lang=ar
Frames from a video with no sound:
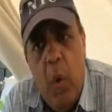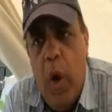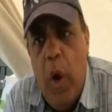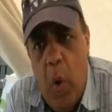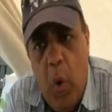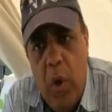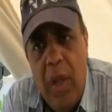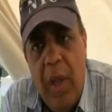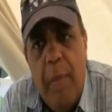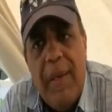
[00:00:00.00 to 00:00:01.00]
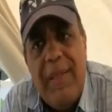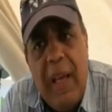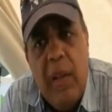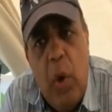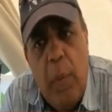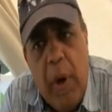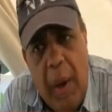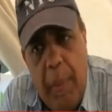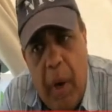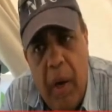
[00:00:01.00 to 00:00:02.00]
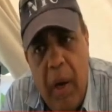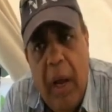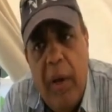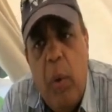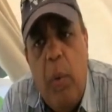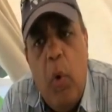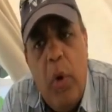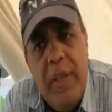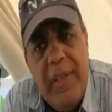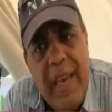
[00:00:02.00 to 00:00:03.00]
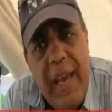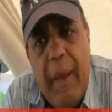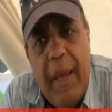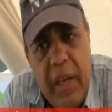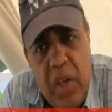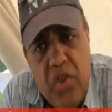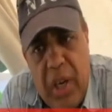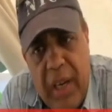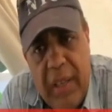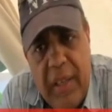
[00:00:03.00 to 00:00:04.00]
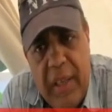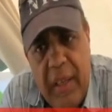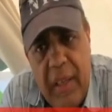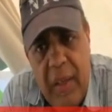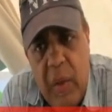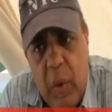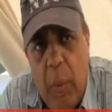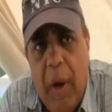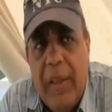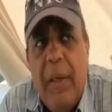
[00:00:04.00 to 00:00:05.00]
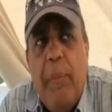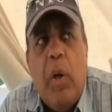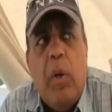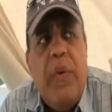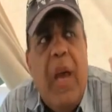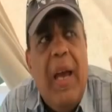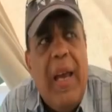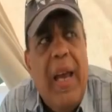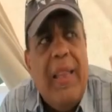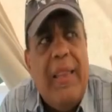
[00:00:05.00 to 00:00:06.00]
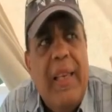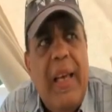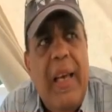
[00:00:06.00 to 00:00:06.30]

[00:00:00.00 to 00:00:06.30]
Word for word: ويهود بس عندهم رحمه عندهم حقوق انسان ما عندناش الحاجات دي وبعدين برضو في حاجات